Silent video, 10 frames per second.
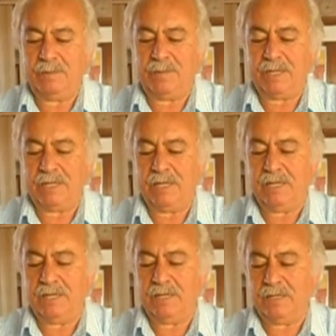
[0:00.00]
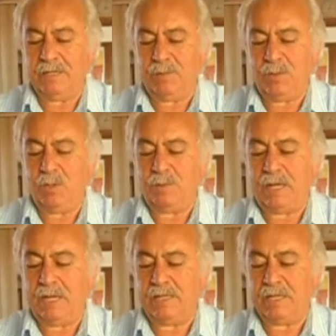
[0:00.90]
perché eh, mio
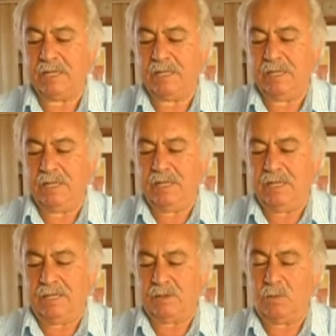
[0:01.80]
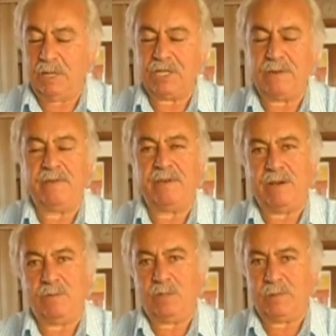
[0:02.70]
padre qua aveva
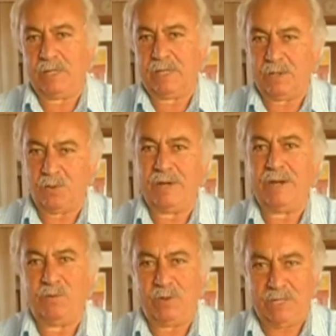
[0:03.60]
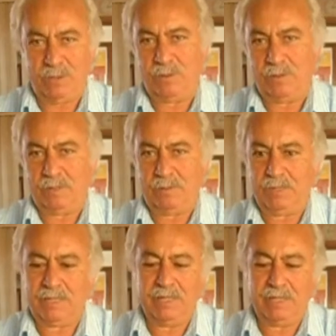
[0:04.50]
lavoro perché era un lavoratore,
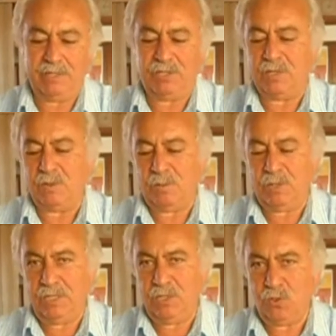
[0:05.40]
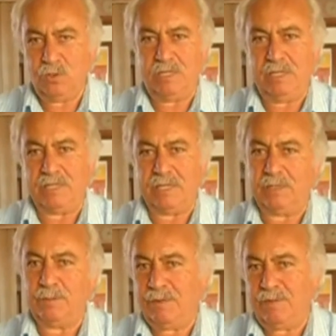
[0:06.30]
perché c'era un po' di ingiustizia, e
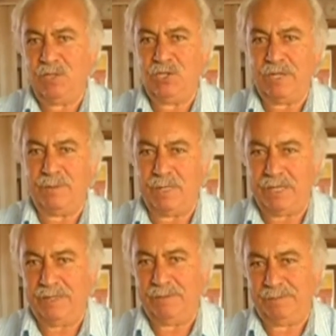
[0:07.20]
me ne vado in Germania.